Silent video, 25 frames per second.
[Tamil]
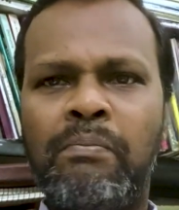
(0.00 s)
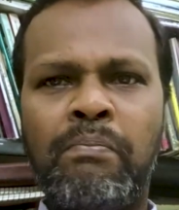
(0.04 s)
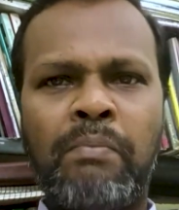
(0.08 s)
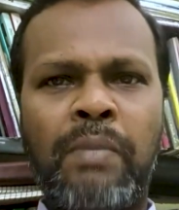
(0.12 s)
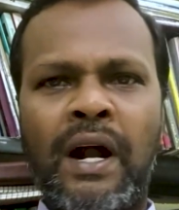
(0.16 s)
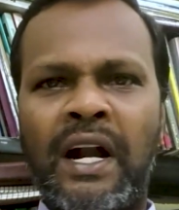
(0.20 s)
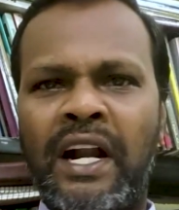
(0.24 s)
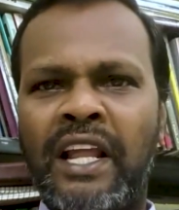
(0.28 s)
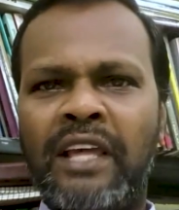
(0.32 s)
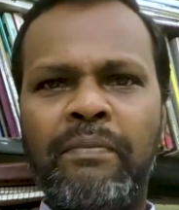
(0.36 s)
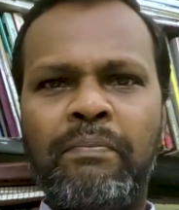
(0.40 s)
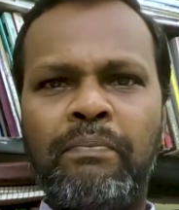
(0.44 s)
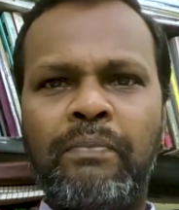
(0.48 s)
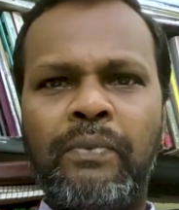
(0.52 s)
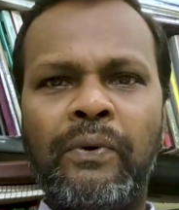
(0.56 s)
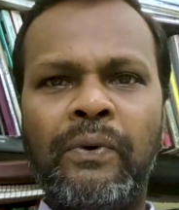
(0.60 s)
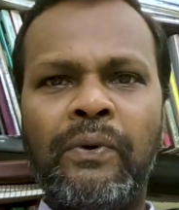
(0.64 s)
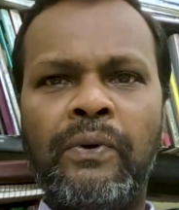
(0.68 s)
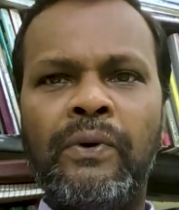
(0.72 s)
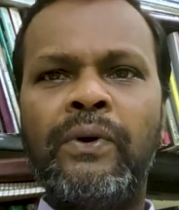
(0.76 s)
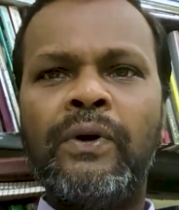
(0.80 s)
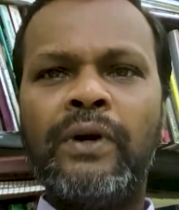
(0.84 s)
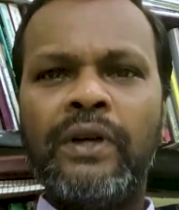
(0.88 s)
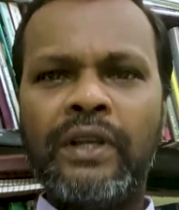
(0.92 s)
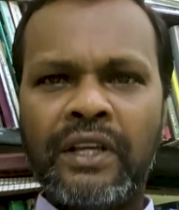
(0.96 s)
படைப்பு
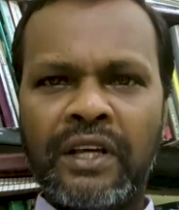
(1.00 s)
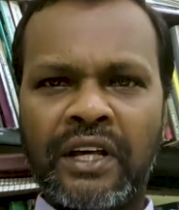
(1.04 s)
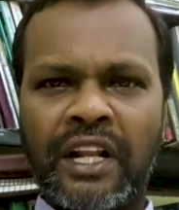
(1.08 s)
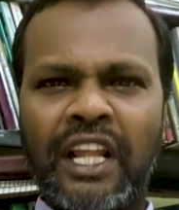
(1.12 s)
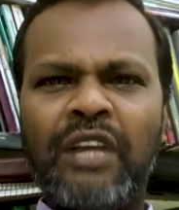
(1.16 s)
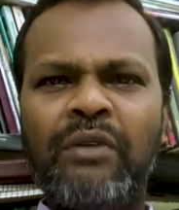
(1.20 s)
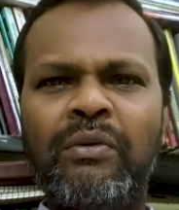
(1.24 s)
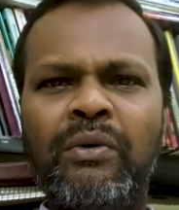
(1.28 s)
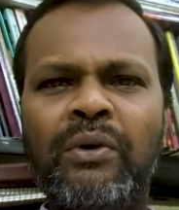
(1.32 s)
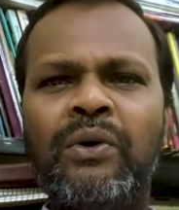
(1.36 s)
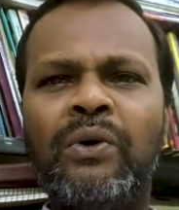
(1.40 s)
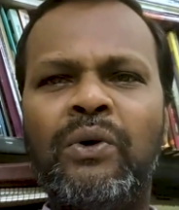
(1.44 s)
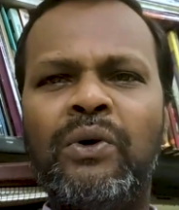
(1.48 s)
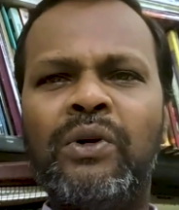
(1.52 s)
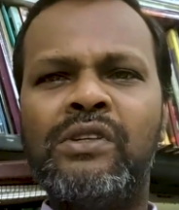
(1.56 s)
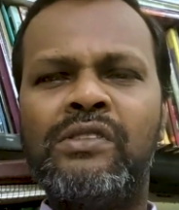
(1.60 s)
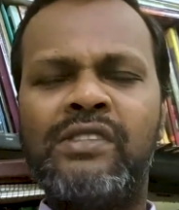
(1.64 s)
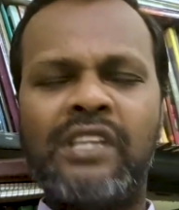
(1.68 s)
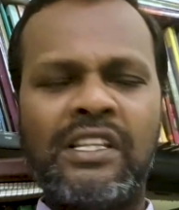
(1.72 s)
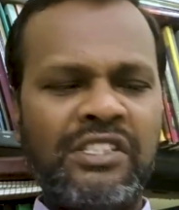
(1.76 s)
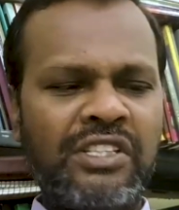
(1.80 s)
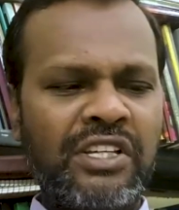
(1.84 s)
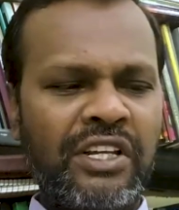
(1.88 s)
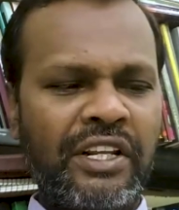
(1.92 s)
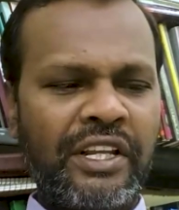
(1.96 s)
இறைவனோடு
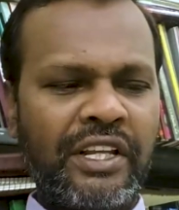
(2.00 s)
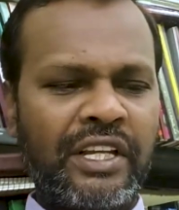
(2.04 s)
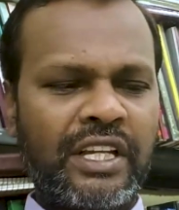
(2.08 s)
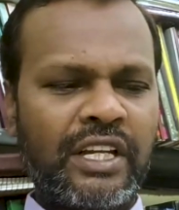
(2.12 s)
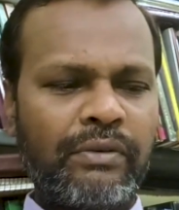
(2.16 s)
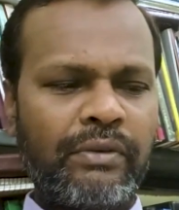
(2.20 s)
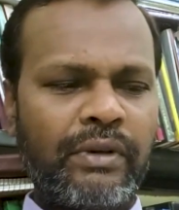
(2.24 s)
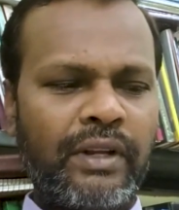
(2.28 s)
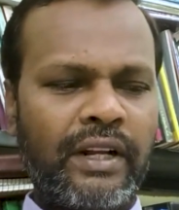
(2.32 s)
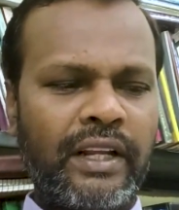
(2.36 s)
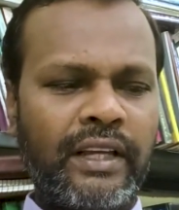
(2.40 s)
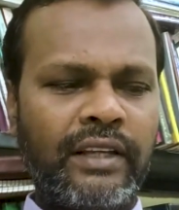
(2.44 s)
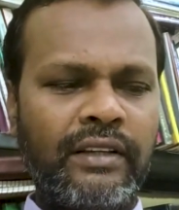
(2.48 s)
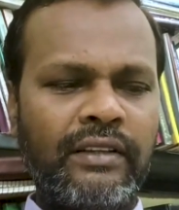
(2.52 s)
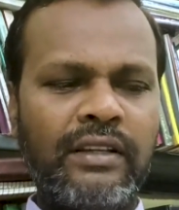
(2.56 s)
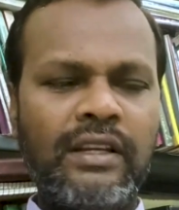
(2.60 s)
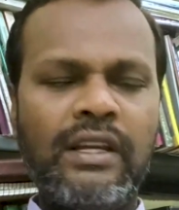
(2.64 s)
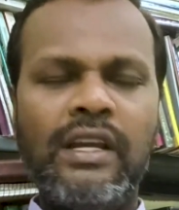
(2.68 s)
சஞ்சரிக்கவில்லை